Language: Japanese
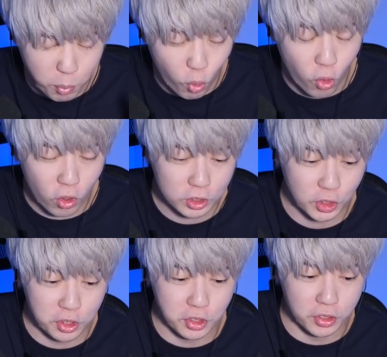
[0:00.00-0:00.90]
もう
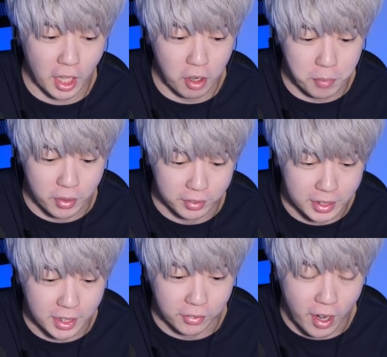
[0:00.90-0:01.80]
そろそろ頼む
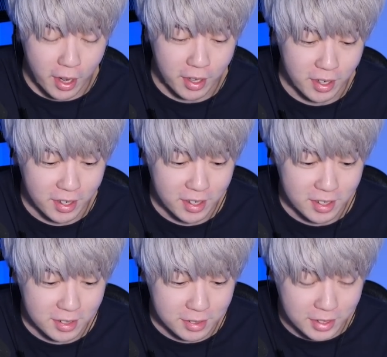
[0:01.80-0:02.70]
出てくれ
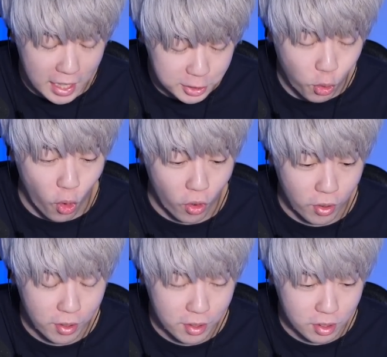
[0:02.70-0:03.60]
出そ
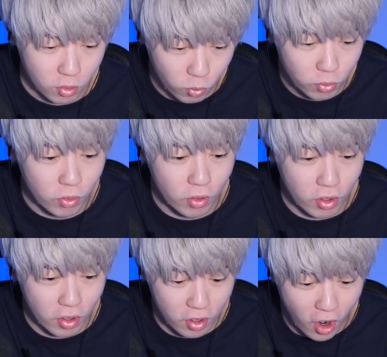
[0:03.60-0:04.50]
うう
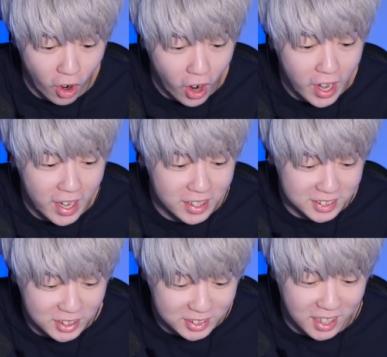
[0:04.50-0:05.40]
お
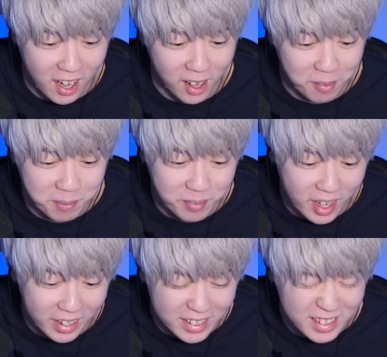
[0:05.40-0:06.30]
S3
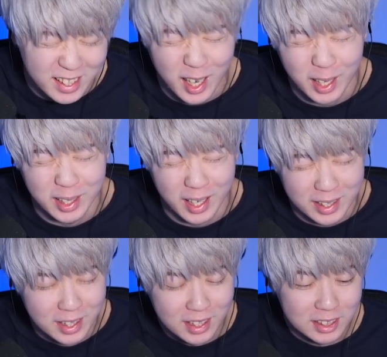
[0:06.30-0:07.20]
枚いらな
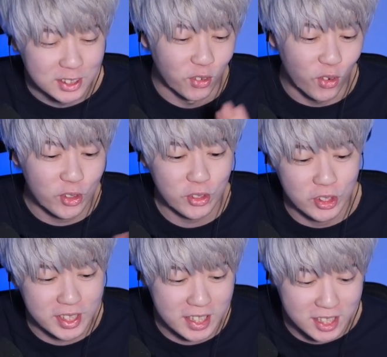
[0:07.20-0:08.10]
いそういう
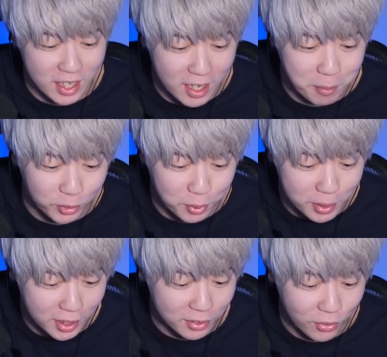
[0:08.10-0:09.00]
引きじゃない求
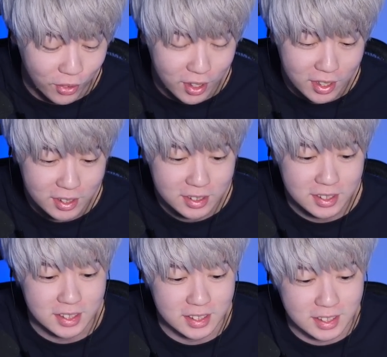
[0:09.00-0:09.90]
めてんの
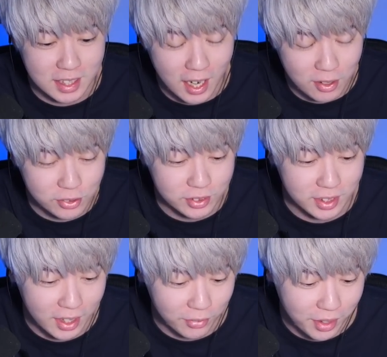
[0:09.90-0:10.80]
違うん
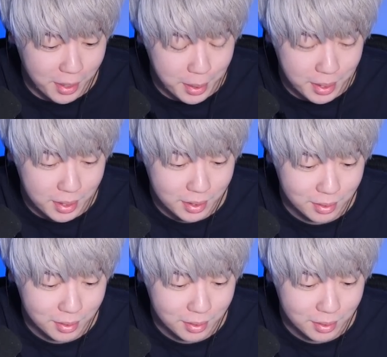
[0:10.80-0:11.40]
だよな